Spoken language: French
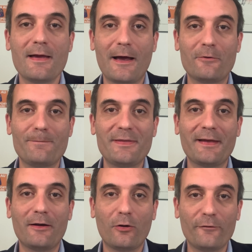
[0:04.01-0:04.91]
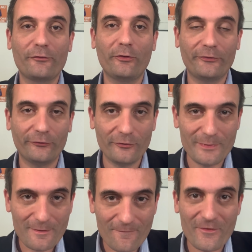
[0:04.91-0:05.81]
à l'hôpital en France en
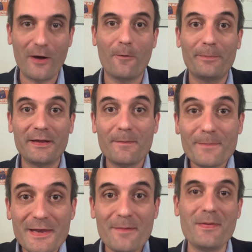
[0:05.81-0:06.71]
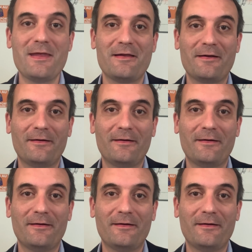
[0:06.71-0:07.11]
2020 en pleine épidémie.